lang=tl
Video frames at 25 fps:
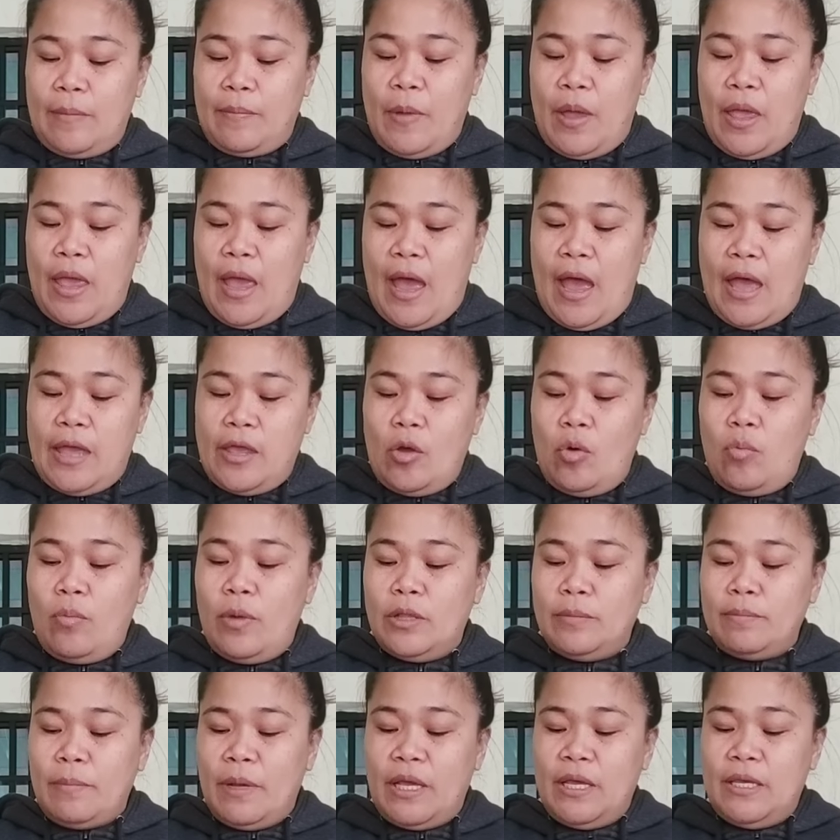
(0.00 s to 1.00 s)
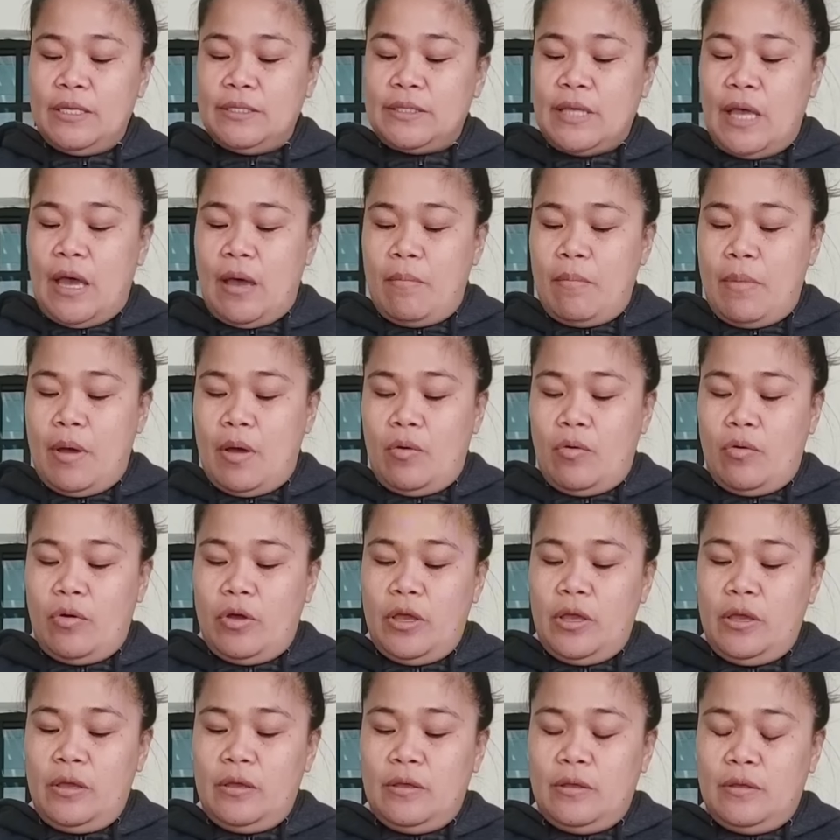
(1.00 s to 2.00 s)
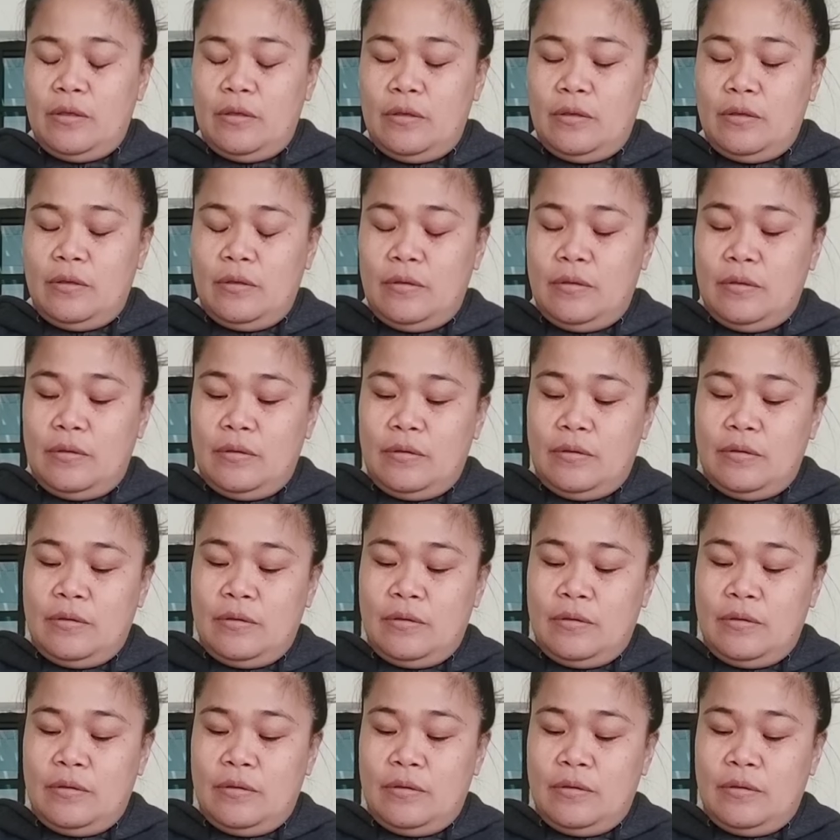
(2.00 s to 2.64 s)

Ayaw man makisama yung tape natin, oh.